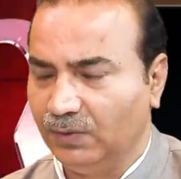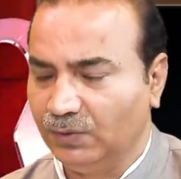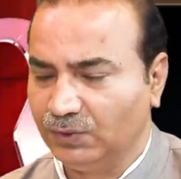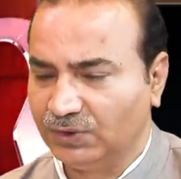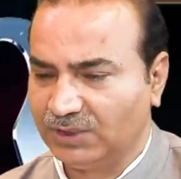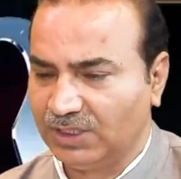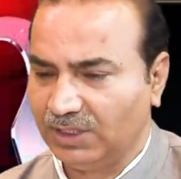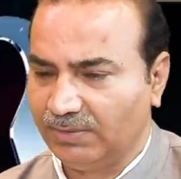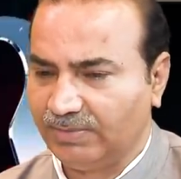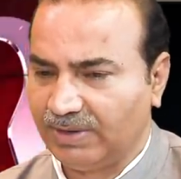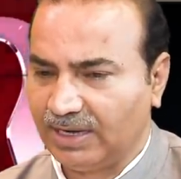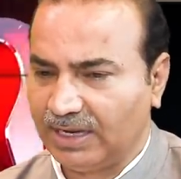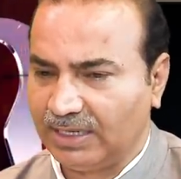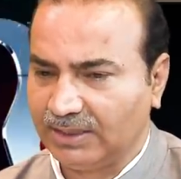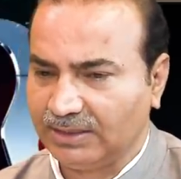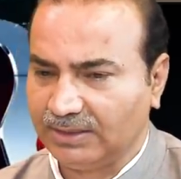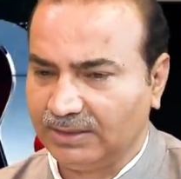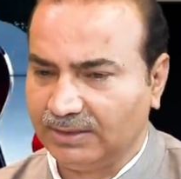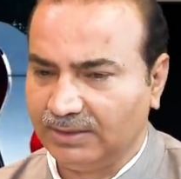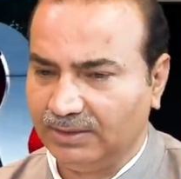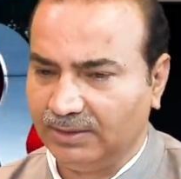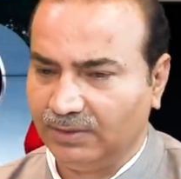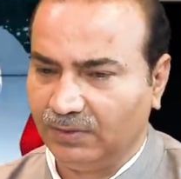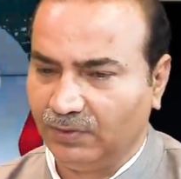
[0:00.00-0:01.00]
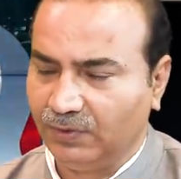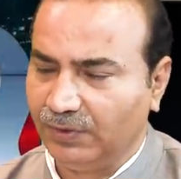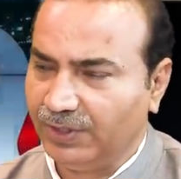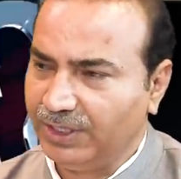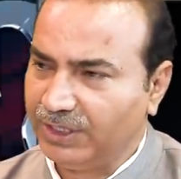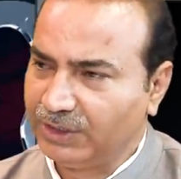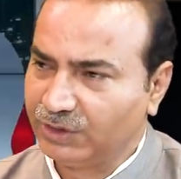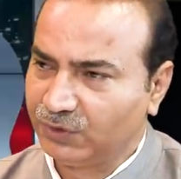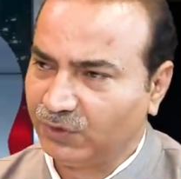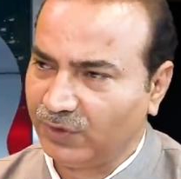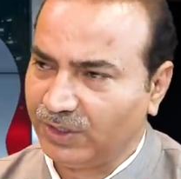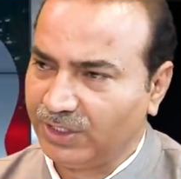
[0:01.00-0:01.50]
उसके बाद
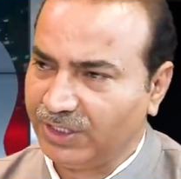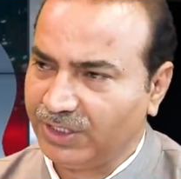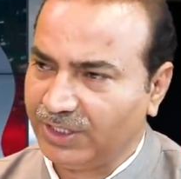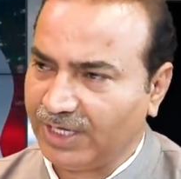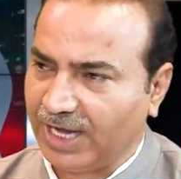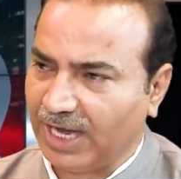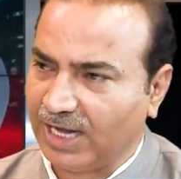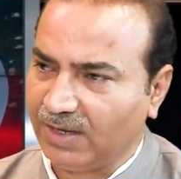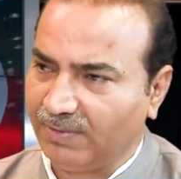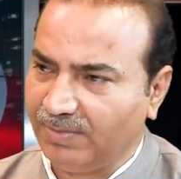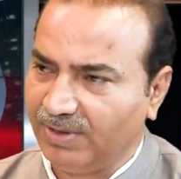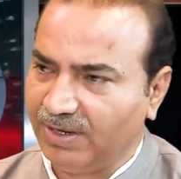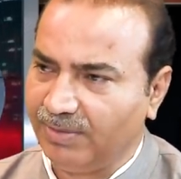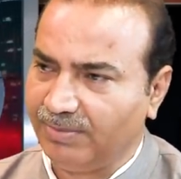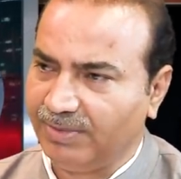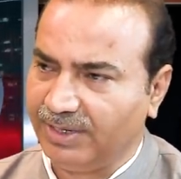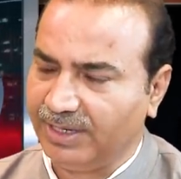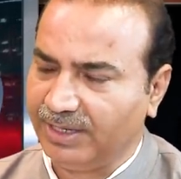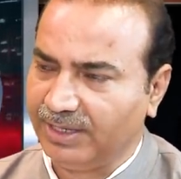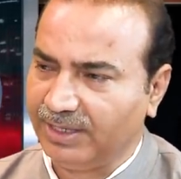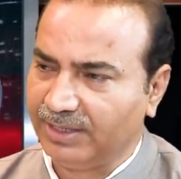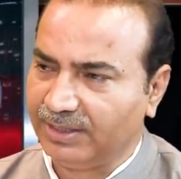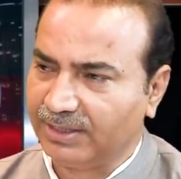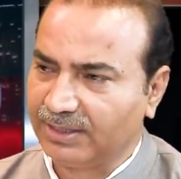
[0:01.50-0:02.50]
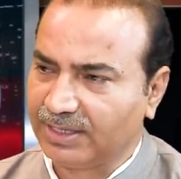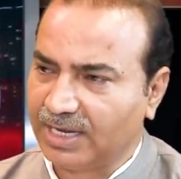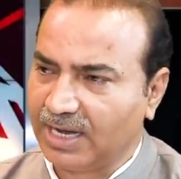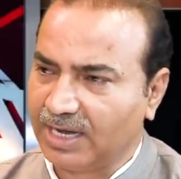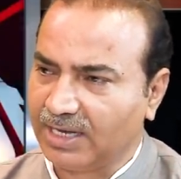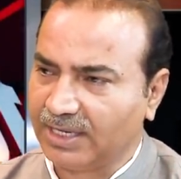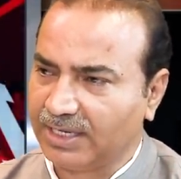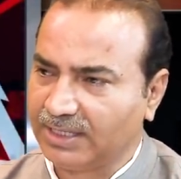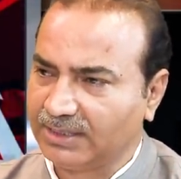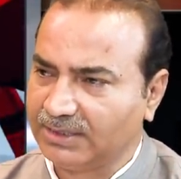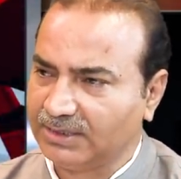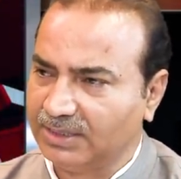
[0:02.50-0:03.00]
उन्नीस में
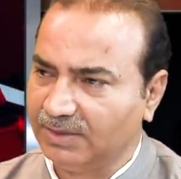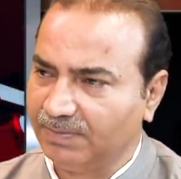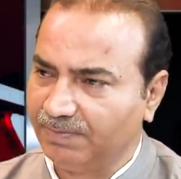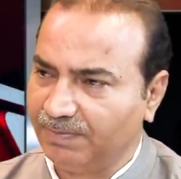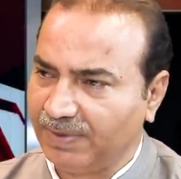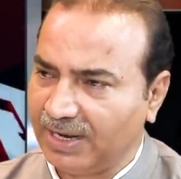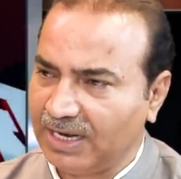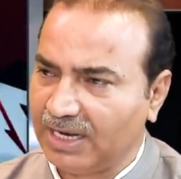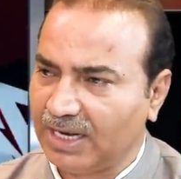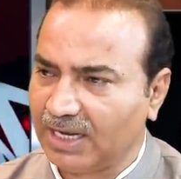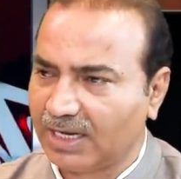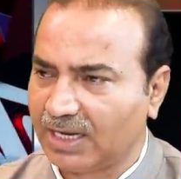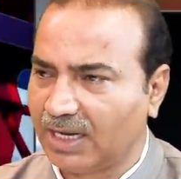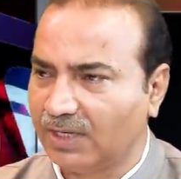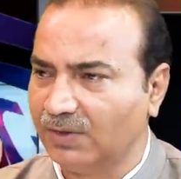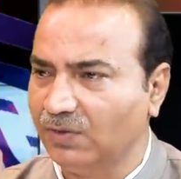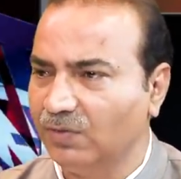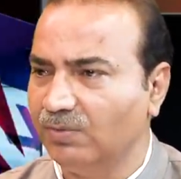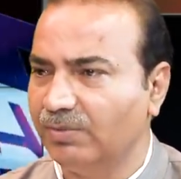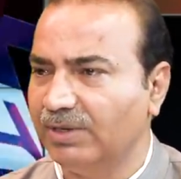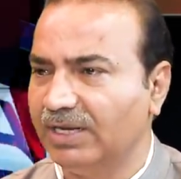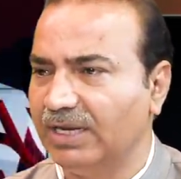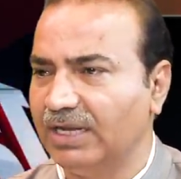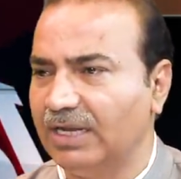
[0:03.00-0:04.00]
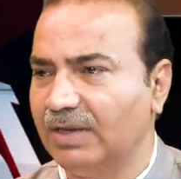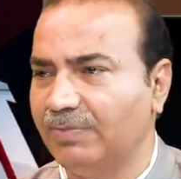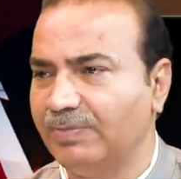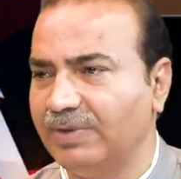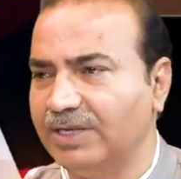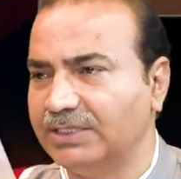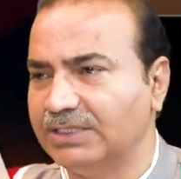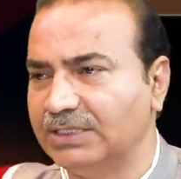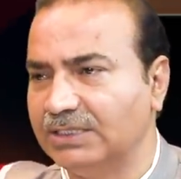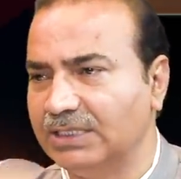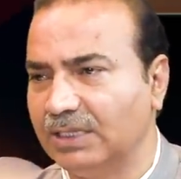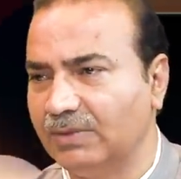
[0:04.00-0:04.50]
कांग्रेस ने पहला कानून बनाया
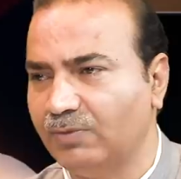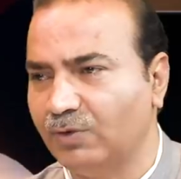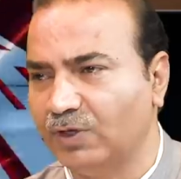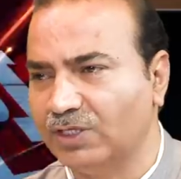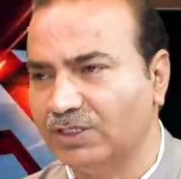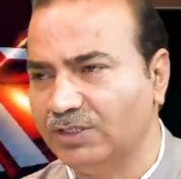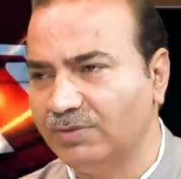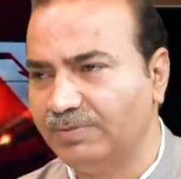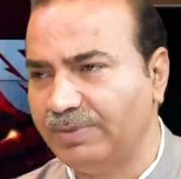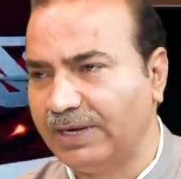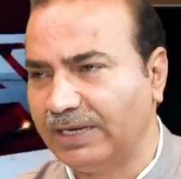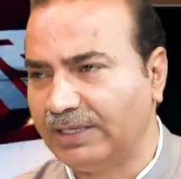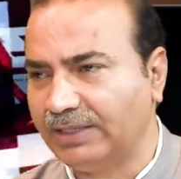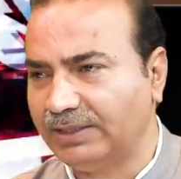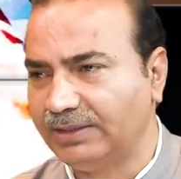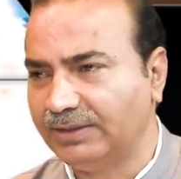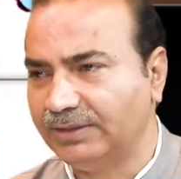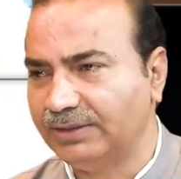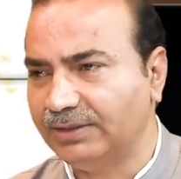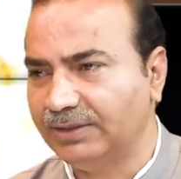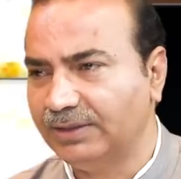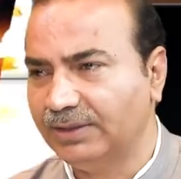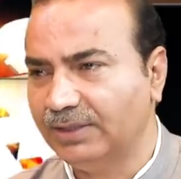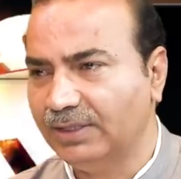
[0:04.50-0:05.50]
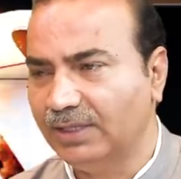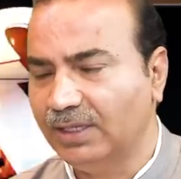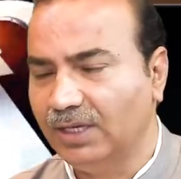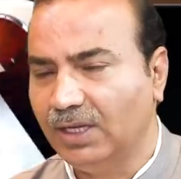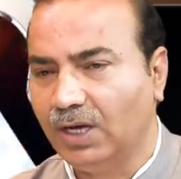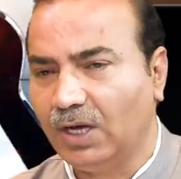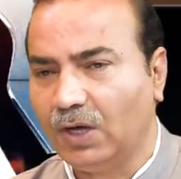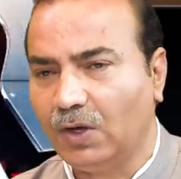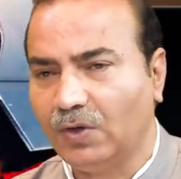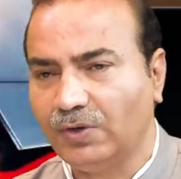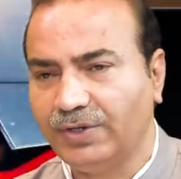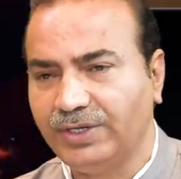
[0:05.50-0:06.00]
प्लेसेज ऑफ वर्शिप एक्ट
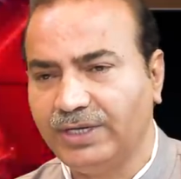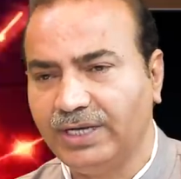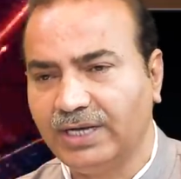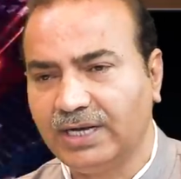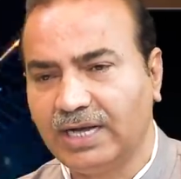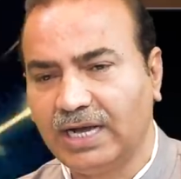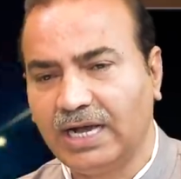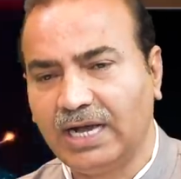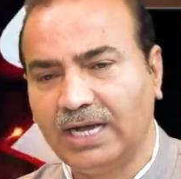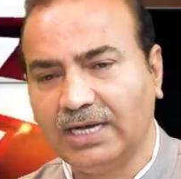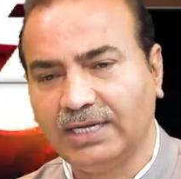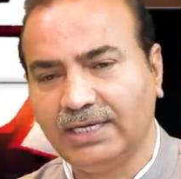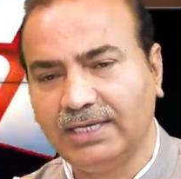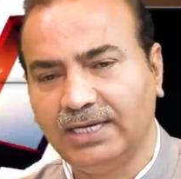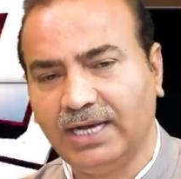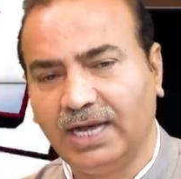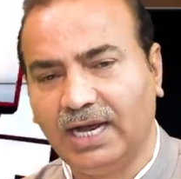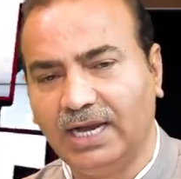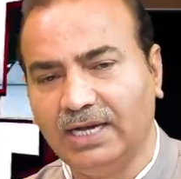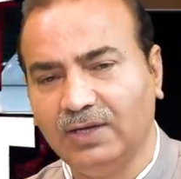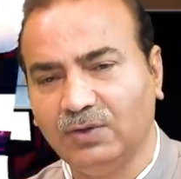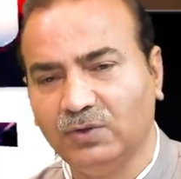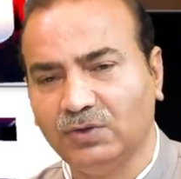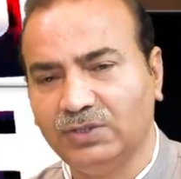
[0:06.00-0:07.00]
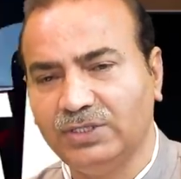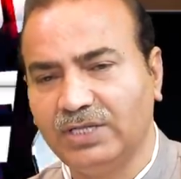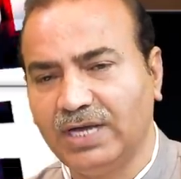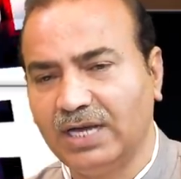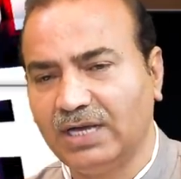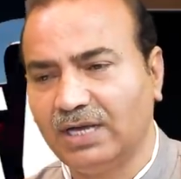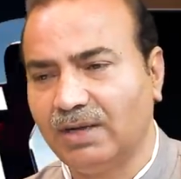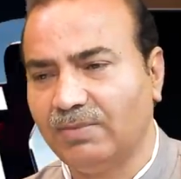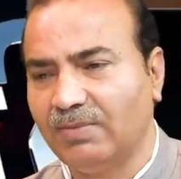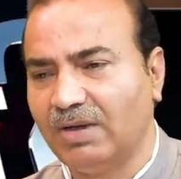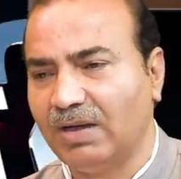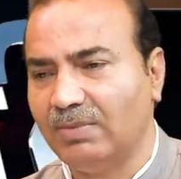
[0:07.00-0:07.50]
और ये कहा कि
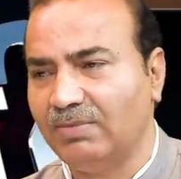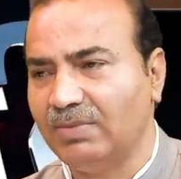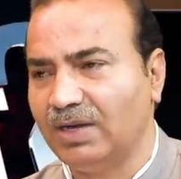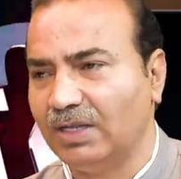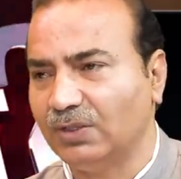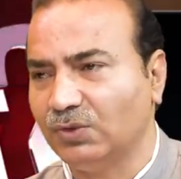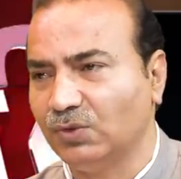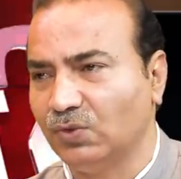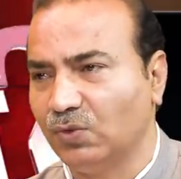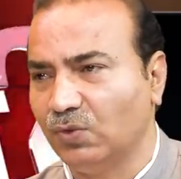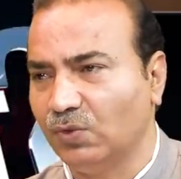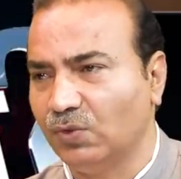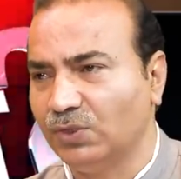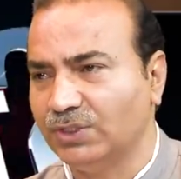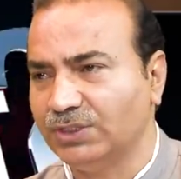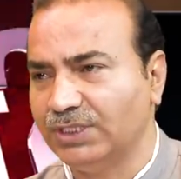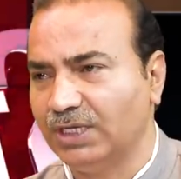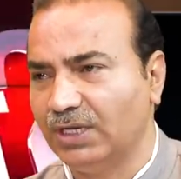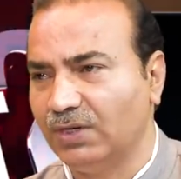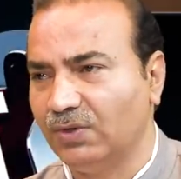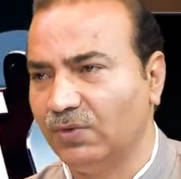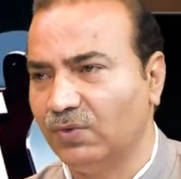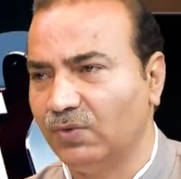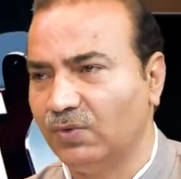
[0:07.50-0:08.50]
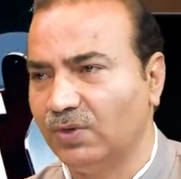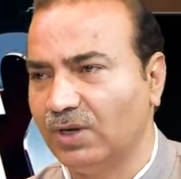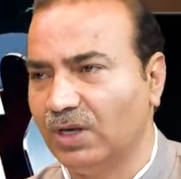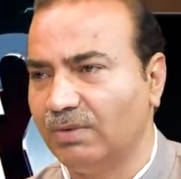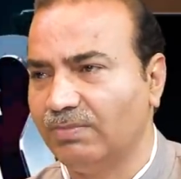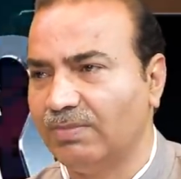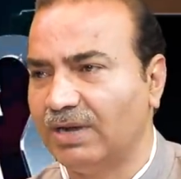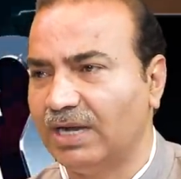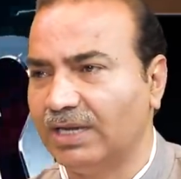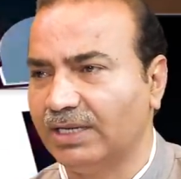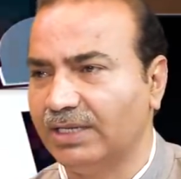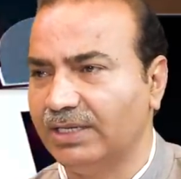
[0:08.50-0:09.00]
अयोध्या का मामला तो कोर्ट से हल होगा
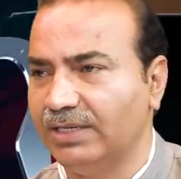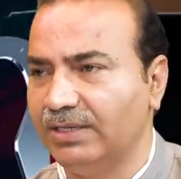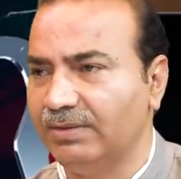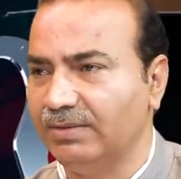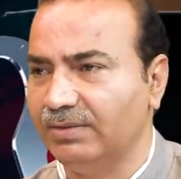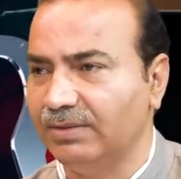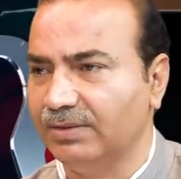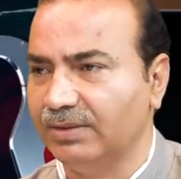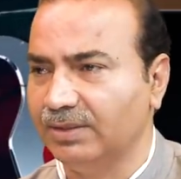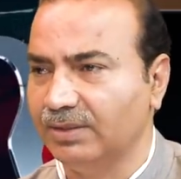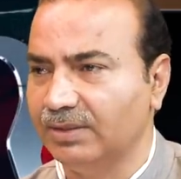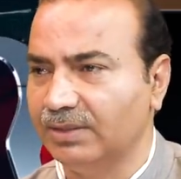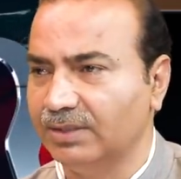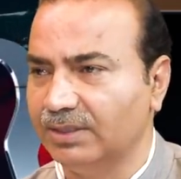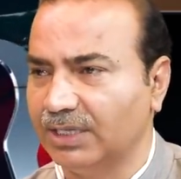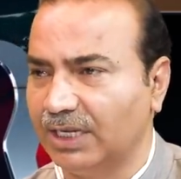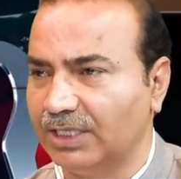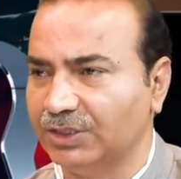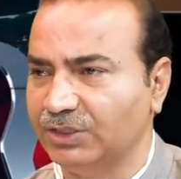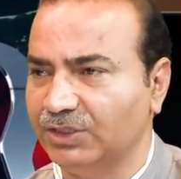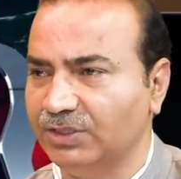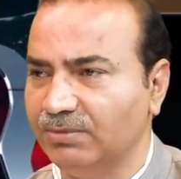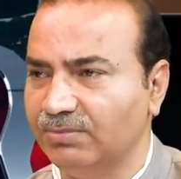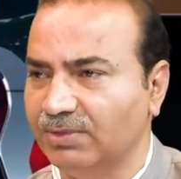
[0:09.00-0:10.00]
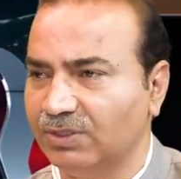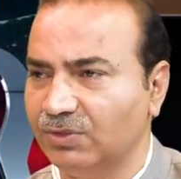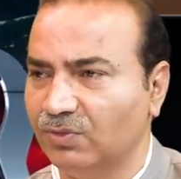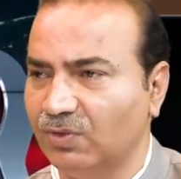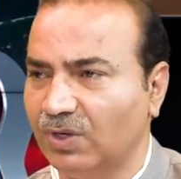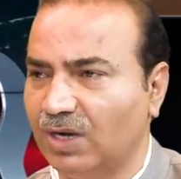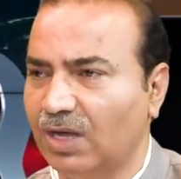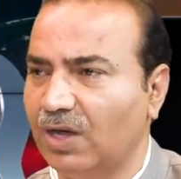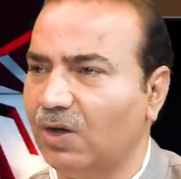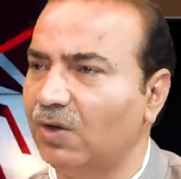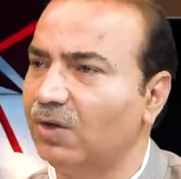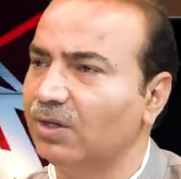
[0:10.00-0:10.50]
बाकी काशी
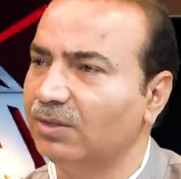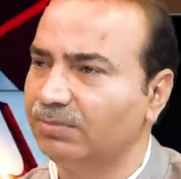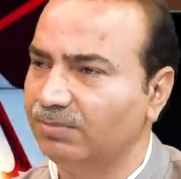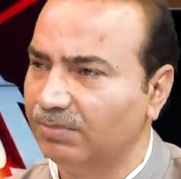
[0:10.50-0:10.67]
मथुरा और